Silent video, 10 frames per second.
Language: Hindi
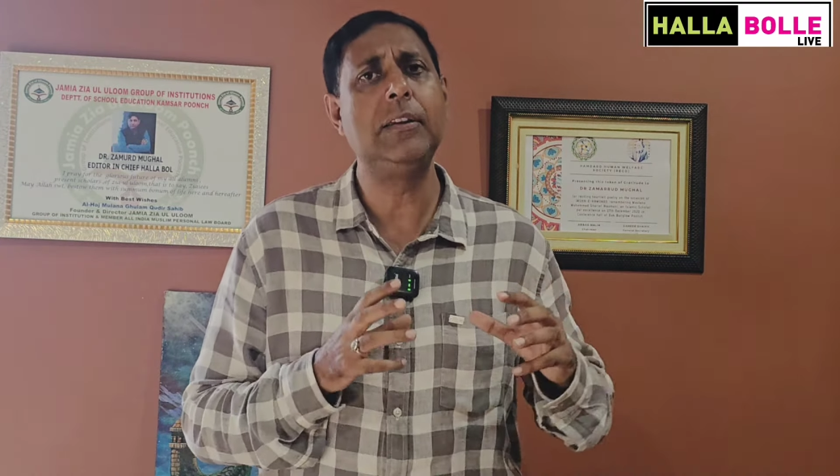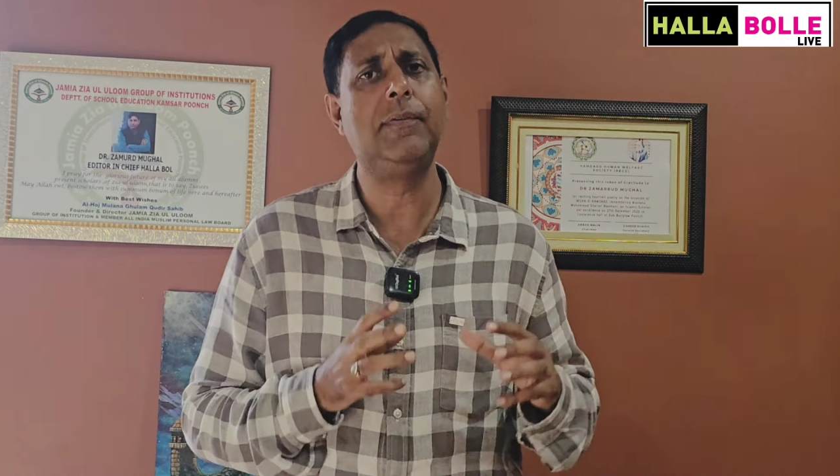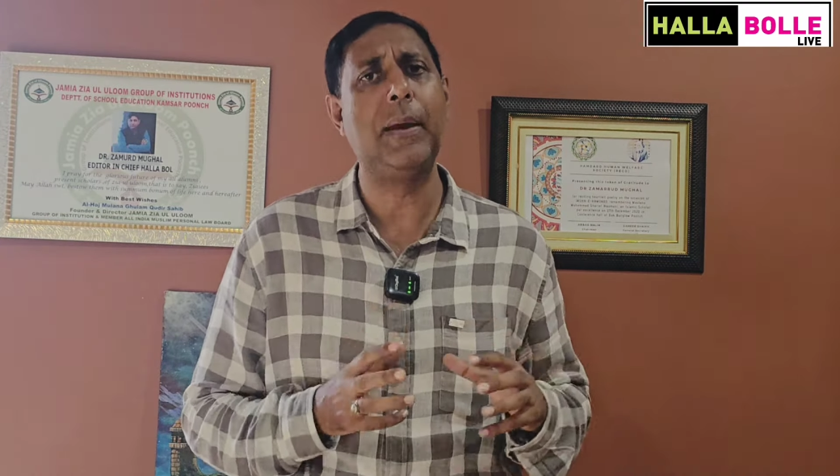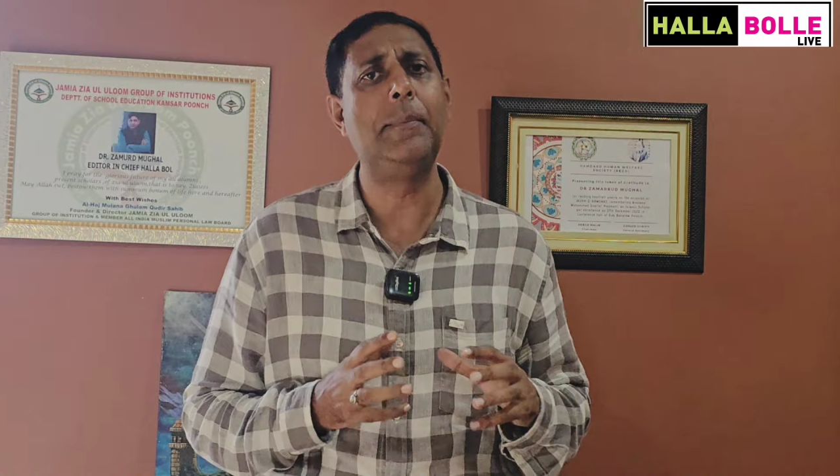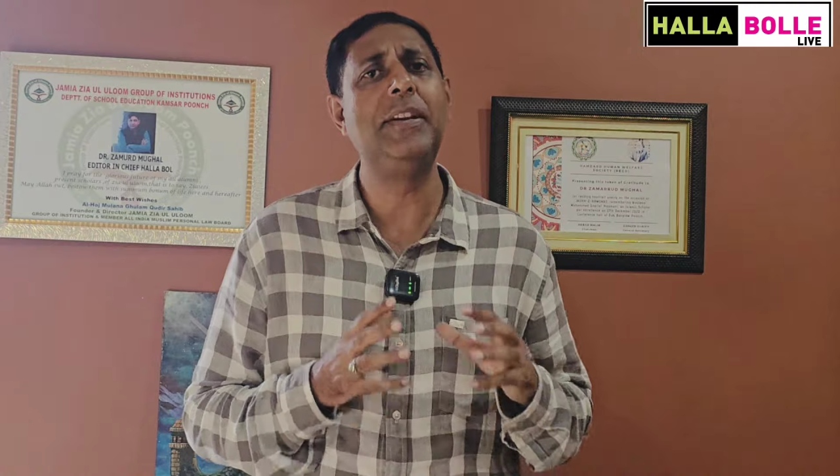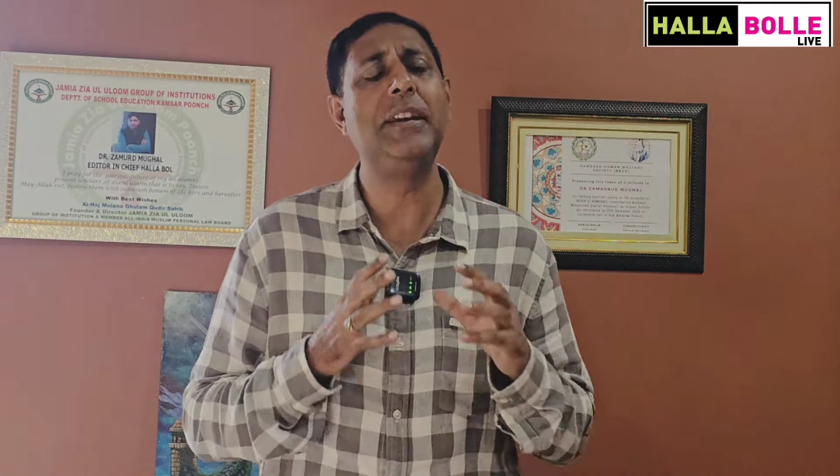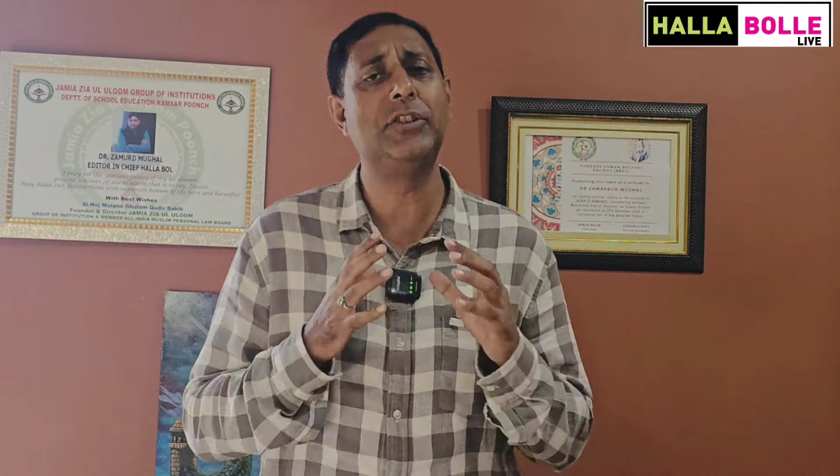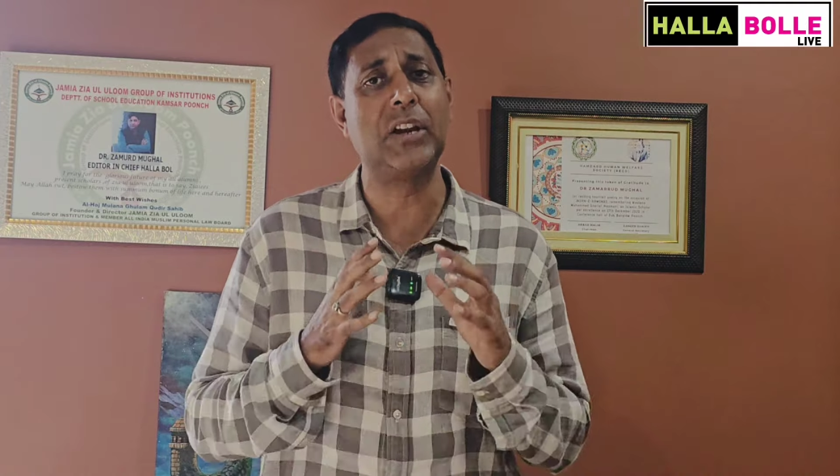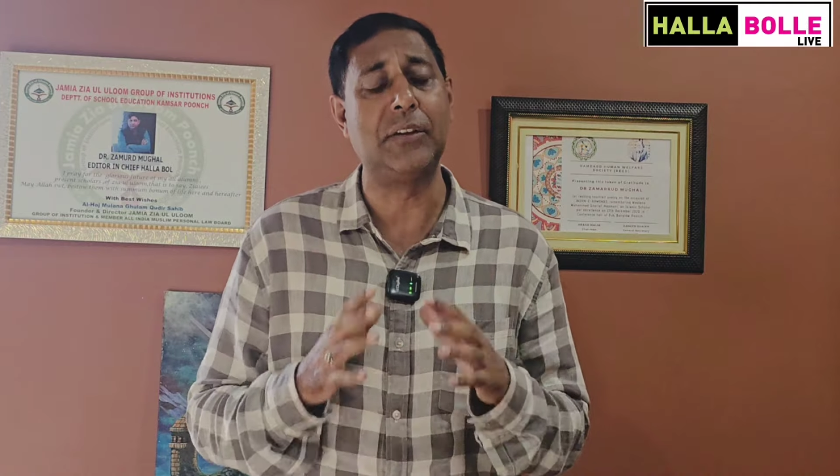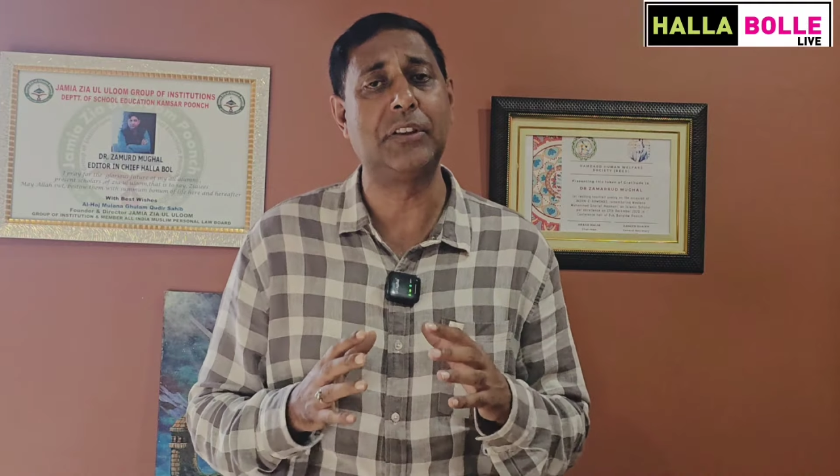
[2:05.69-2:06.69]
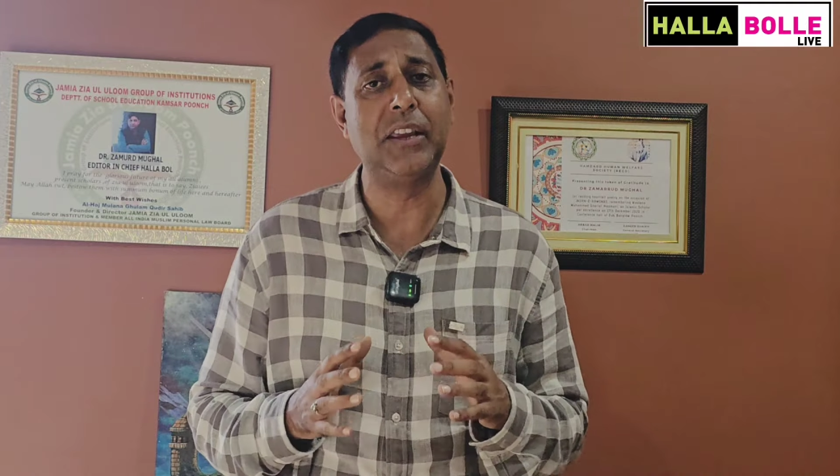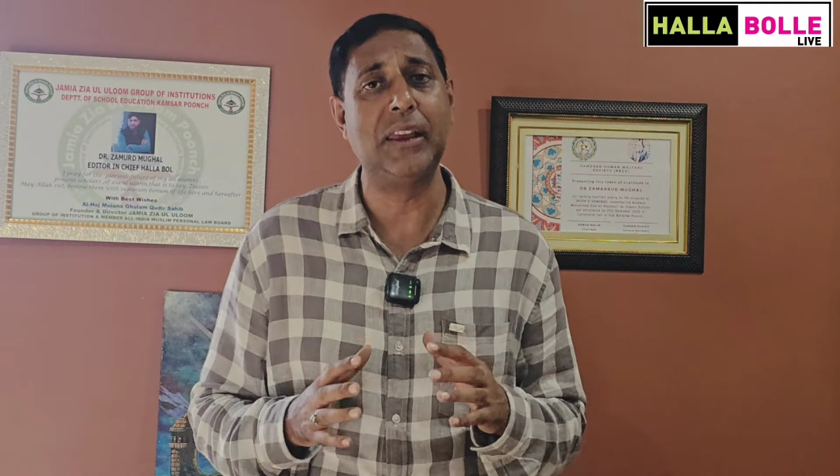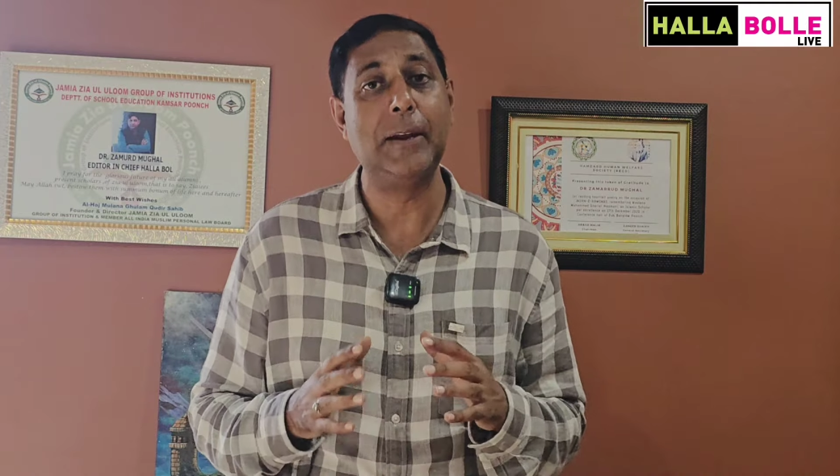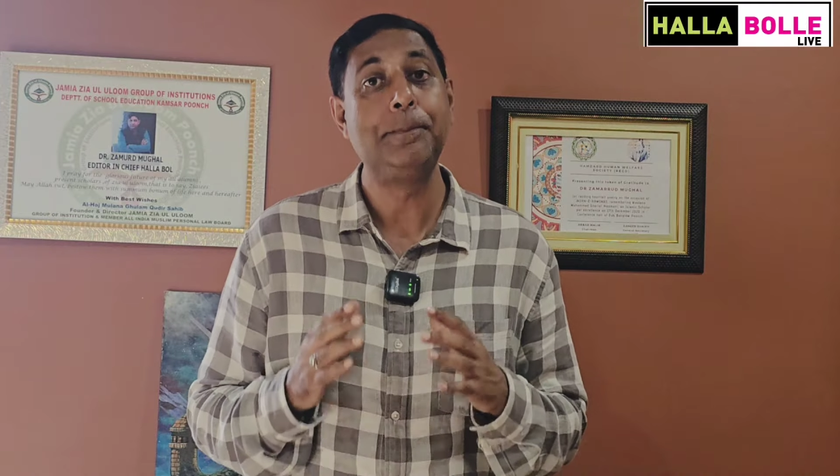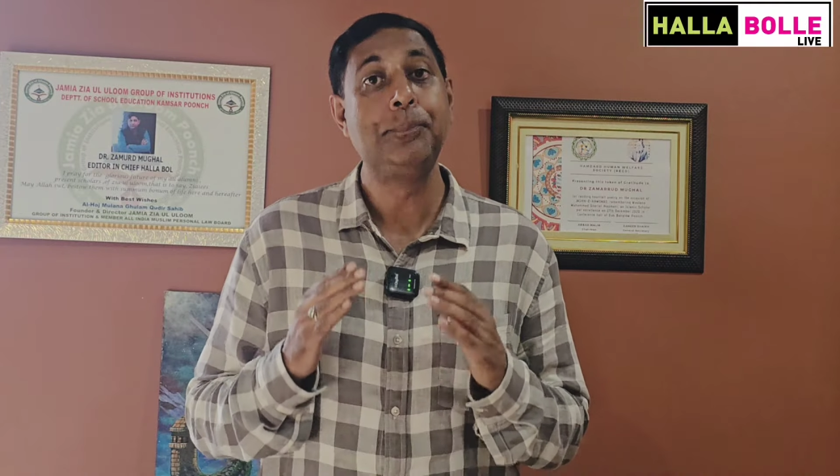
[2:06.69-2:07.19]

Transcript: की फैमिली ये चाहती है